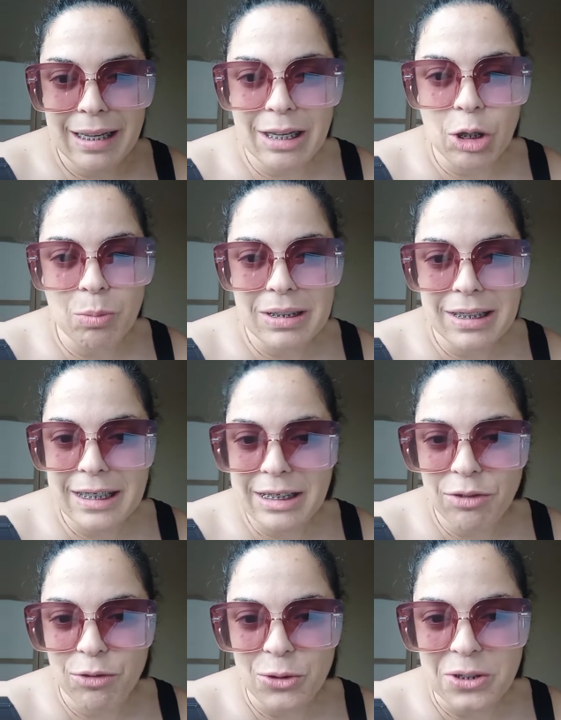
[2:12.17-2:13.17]
come se niente
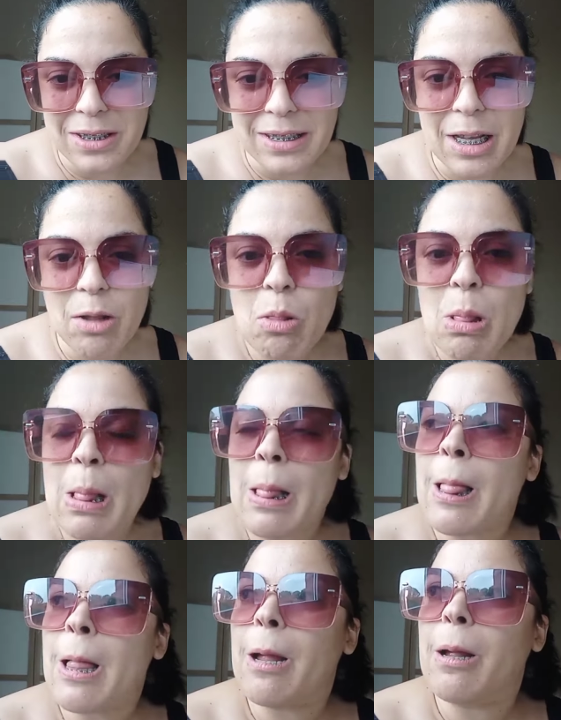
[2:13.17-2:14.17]
fosse,
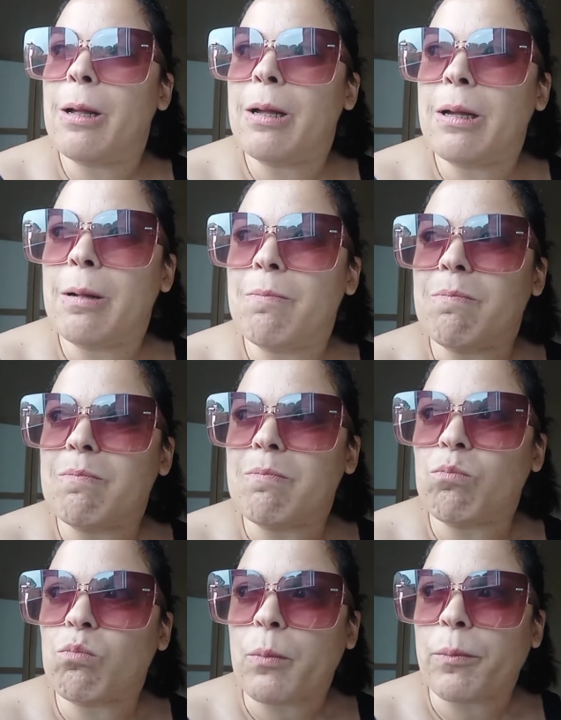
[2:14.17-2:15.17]
ehm,
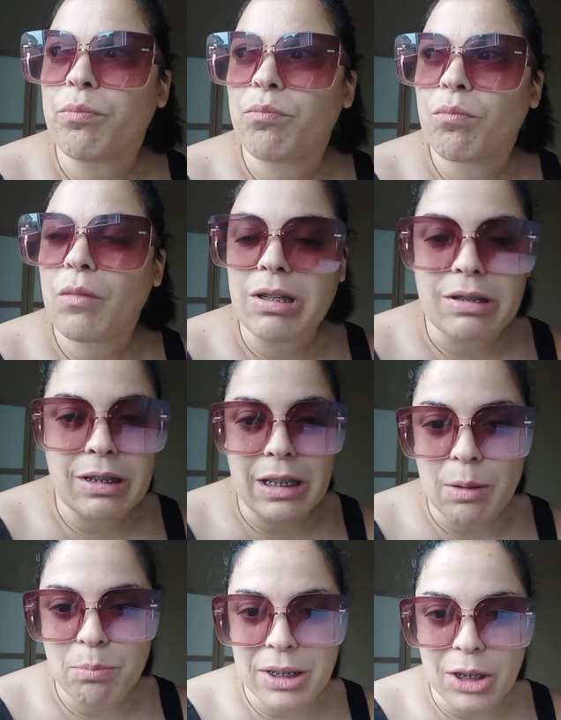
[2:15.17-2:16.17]
stile
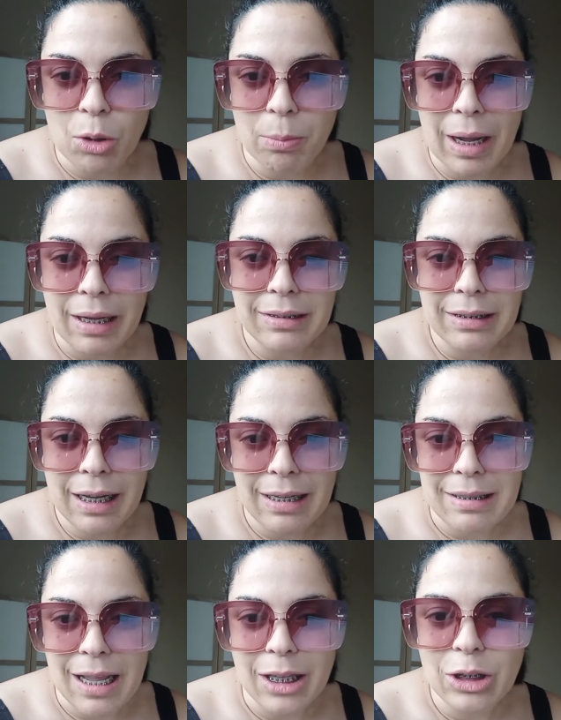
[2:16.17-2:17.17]
psicopatica,
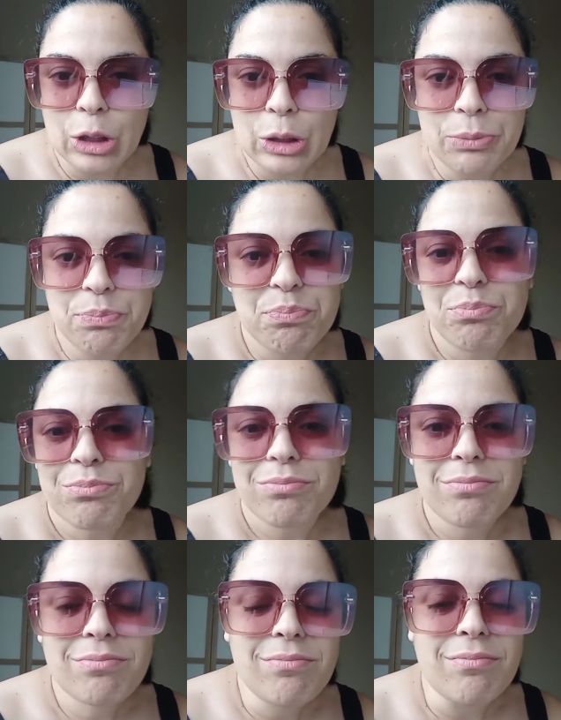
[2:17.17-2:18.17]
esatto.
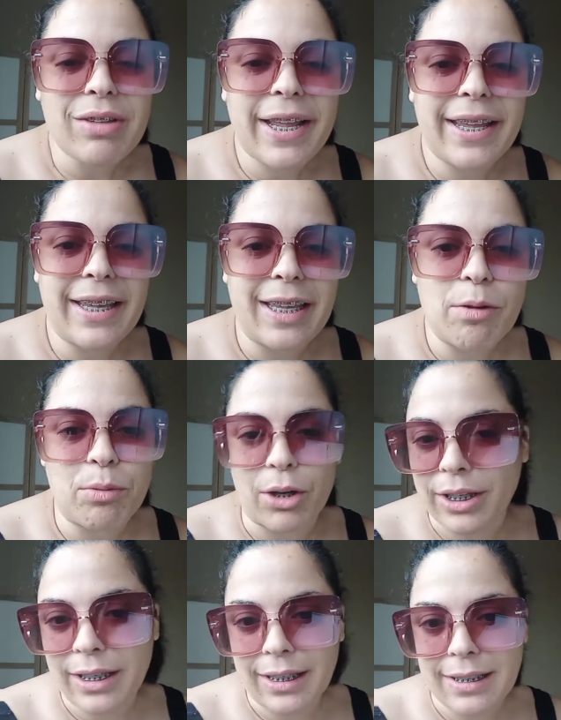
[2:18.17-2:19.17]
E
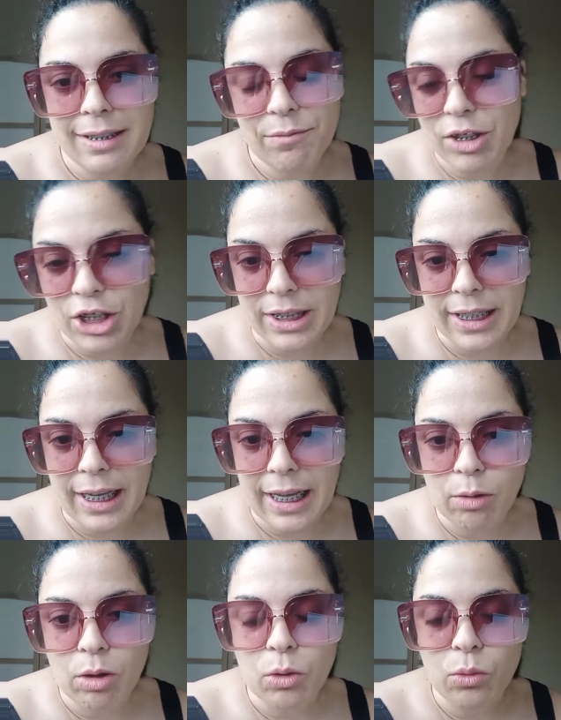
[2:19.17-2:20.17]
poi invece se
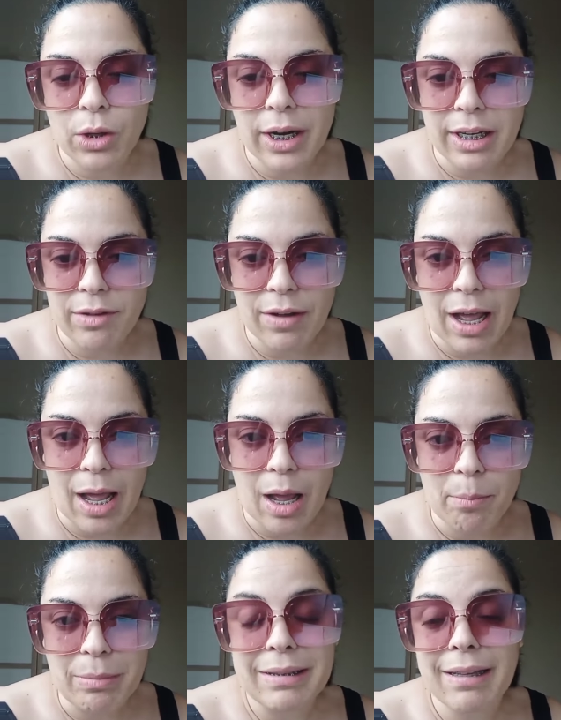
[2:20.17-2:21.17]
qualcuno arriva
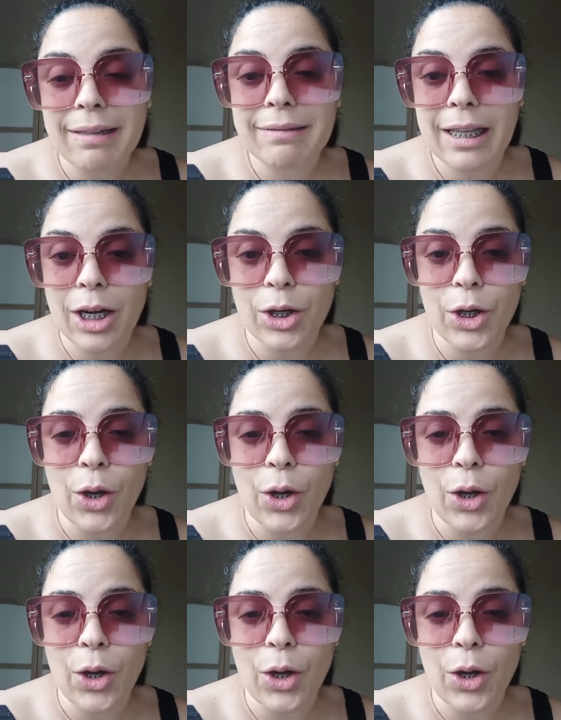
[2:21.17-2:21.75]
mi tratterrò,